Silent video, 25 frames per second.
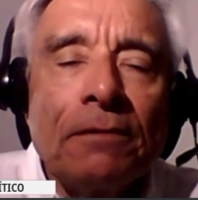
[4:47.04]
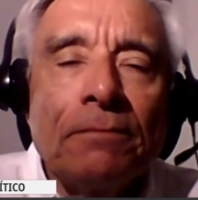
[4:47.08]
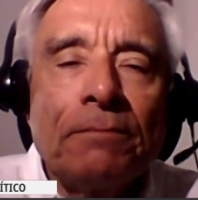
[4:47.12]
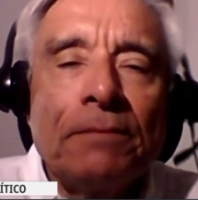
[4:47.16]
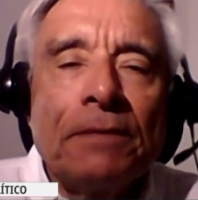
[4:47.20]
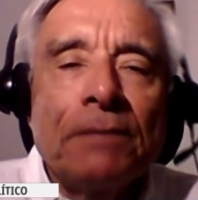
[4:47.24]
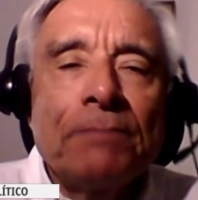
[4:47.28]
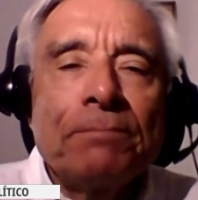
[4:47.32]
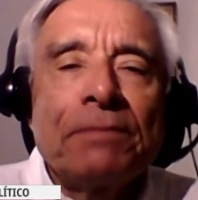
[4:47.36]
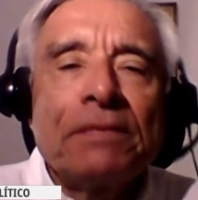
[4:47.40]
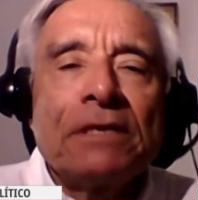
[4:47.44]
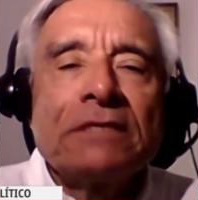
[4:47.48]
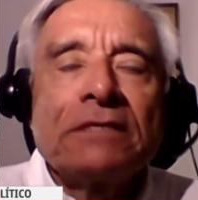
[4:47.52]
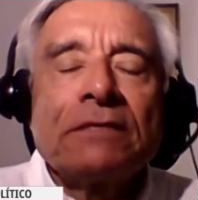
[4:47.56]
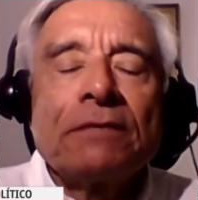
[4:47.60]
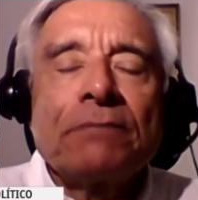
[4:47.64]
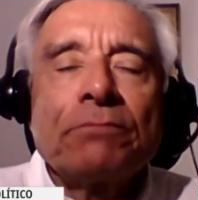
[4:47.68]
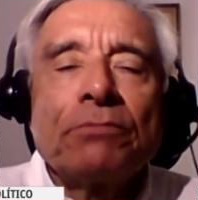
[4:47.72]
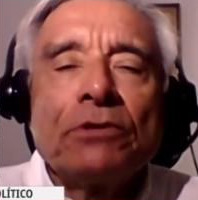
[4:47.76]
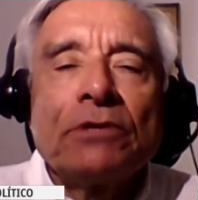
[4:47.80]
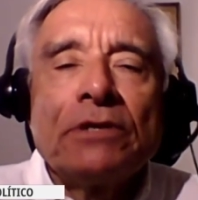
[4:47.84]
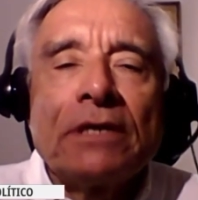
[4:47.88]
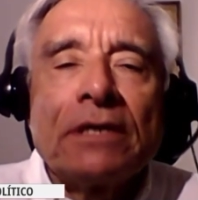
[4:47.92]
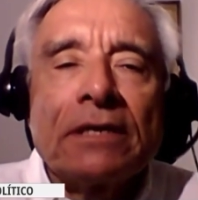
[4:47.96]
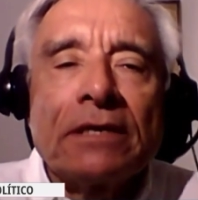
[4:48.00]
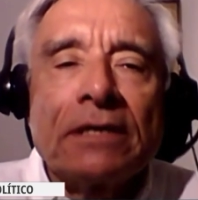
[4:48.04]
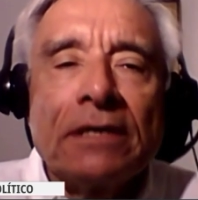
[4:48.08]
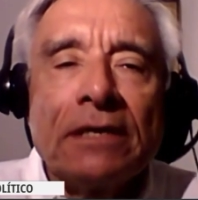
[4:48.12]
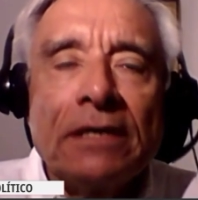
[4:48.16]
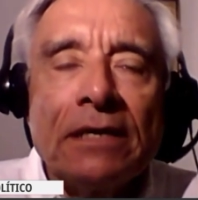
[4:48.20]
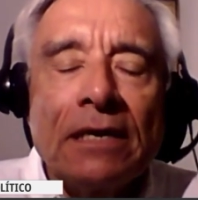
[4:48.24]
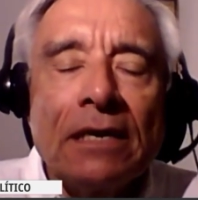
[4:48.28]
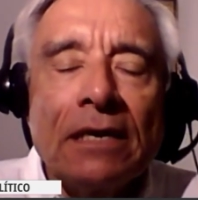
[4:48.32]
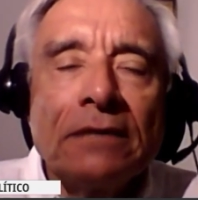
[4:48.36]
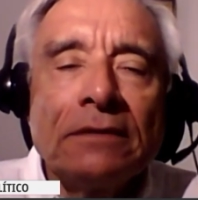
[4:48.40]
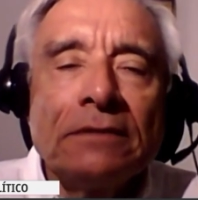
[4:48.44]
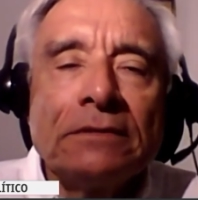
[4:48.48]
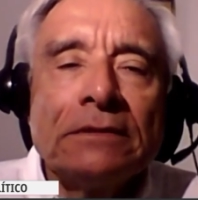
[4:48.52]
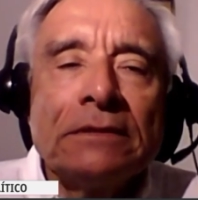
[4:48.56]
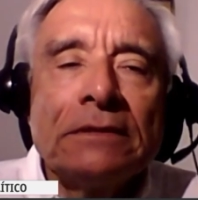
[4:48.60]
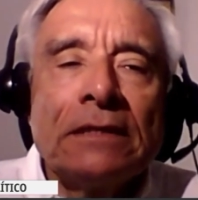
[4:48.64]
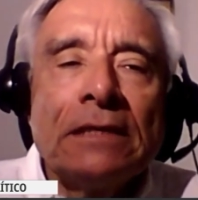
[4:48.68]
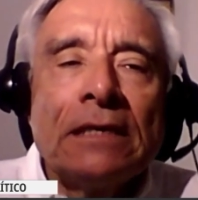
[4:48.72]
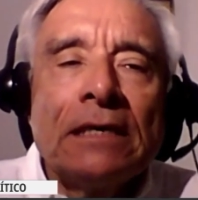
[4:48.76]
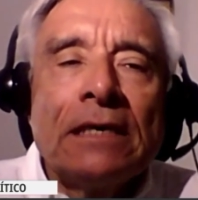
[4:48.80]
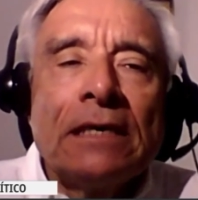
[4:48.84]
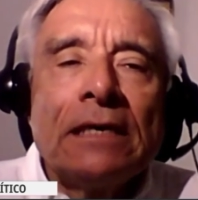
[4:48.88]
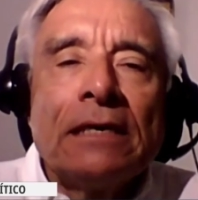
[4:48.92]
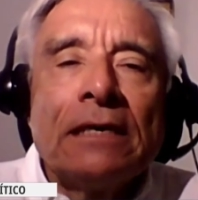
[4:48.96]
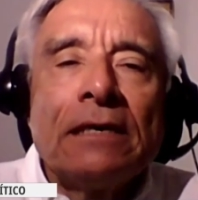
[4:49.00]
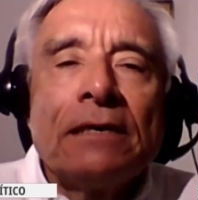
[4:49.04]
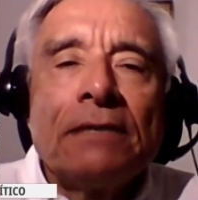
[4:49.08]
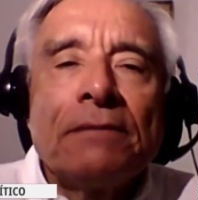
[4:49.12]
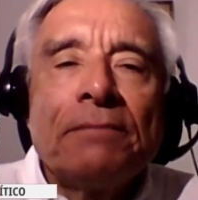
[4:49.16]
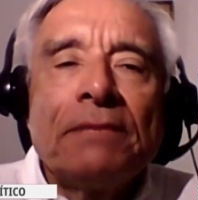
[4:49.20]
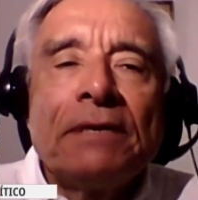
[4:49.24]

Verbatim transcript: mi empresa, Poliarquía, eh,